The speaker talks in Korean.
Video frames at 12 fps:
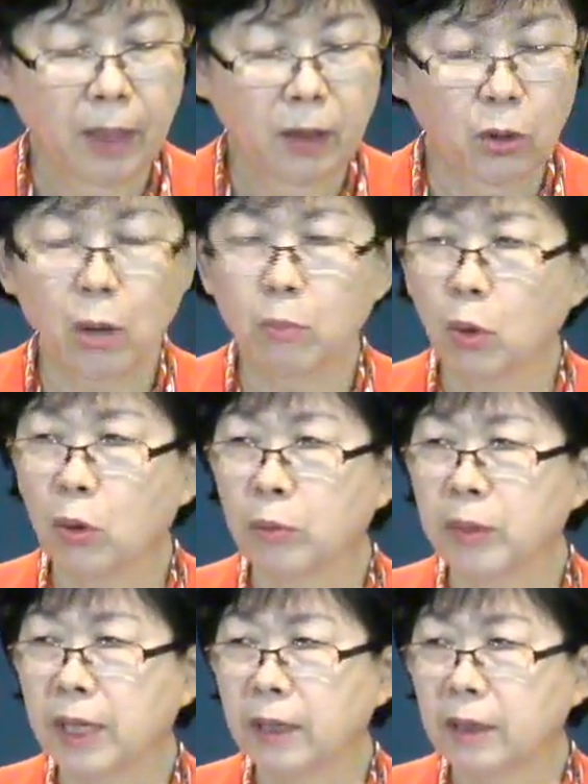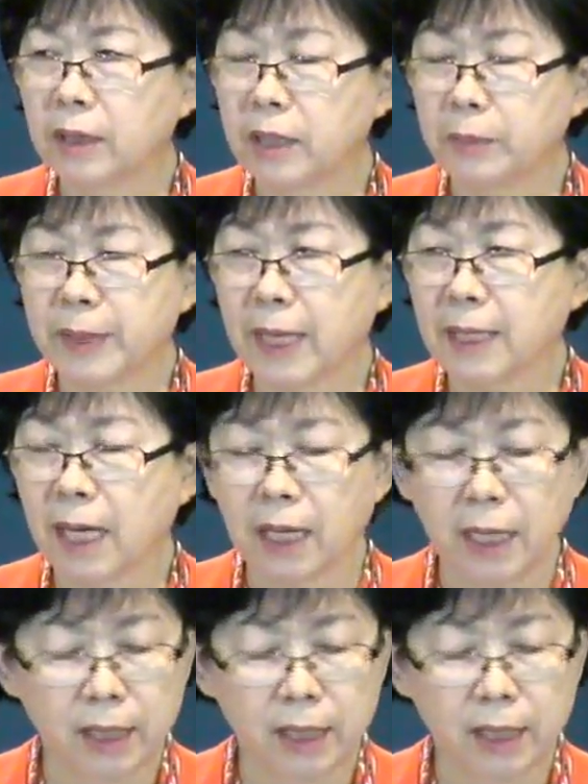요한복음 14장